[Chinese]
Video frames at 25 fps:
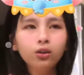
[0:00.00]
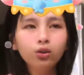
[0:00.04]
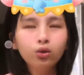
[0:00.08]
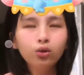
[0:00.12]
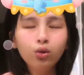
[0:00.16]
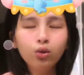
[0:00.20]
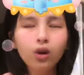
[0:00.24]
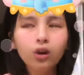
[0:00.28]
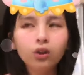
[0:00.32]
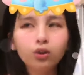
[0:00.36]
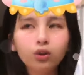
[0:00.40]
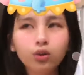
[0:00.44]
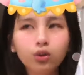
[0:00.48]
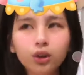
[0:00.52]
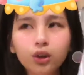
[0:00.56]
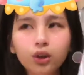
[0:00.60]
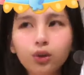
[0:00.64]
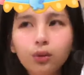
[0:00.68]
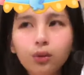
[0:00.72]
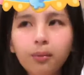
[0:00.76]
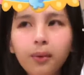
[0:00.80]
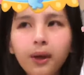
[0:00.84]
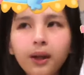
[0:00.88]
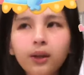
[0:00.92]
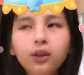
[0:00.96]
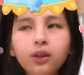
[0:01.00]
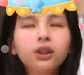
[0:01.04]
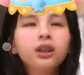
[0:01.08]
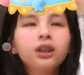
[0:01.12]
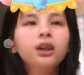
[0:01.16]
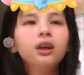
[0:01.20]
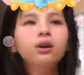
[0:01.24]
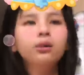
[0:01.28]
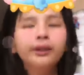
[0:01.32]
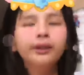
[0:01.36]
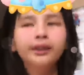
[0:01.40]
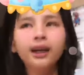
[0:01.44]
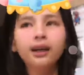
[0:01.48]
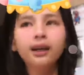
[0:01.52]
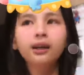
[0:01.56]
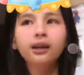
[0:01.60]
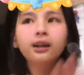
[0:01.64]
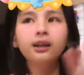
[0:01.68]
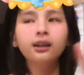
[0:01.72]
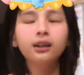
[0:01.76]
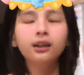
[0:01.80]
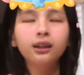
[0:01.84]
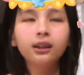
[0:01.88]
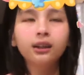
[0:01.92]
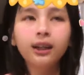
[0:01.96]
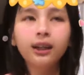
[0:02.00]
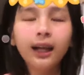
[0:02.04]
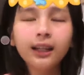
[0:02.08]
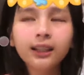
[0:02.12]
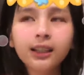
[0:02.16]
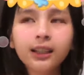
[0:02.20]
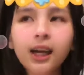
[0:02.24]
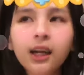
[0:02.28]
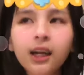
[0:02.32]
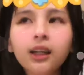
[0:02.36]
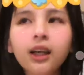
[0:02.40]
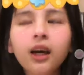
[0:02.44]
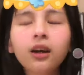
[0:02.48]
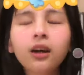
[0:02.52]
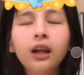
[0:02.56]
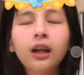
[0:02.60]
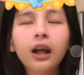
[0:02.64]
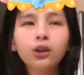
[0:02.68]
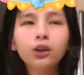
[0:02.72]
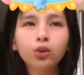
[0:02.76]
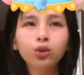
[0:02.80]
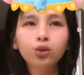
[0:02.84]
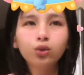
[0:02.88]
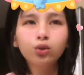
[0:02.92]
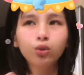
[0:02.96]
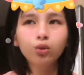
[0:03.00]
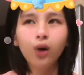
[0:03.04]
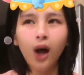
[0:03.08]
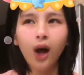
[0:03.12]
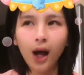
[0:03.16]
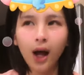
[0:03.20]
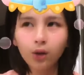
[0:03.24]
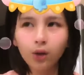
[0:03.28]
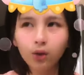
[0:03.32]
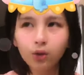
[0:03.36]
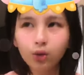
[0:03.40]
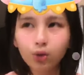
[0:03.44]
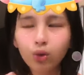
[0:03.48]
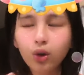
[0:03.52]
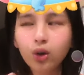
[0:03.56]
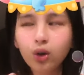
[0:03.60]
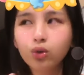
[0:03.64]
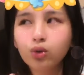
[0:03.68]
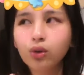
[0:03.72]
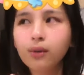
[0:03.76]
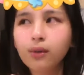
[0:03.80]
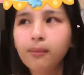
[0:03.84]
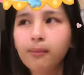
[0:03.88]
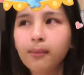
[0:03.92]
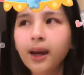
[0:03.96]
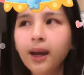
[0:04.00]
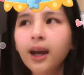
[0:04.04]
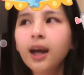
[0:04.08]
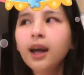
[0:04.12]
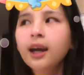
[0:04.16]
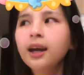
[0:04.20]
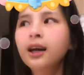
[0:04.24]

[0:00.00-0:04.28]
做很多准备，有些人会唱歌，可能他唱跳，他就会做好所有准备。